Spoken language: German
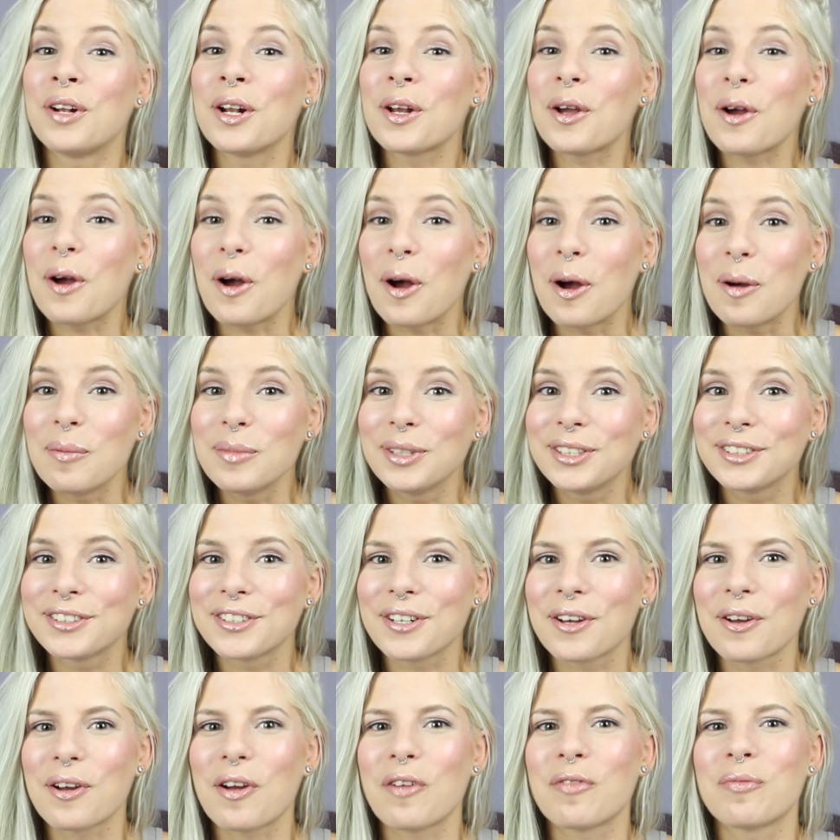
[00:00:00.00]
willkommen
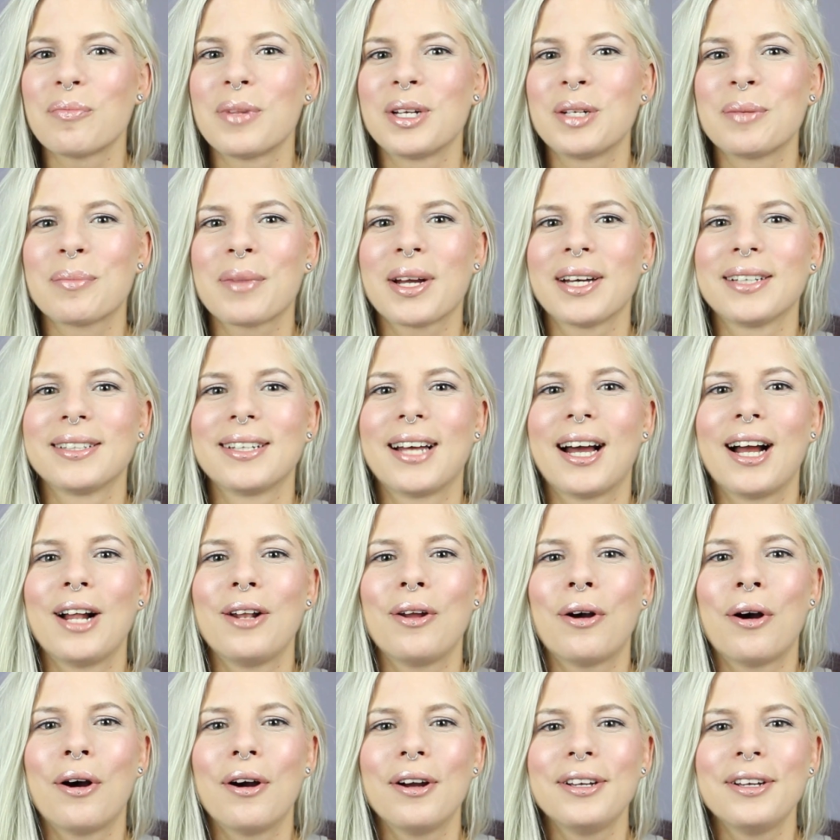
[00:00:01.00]
zurück auf meinem Kanal.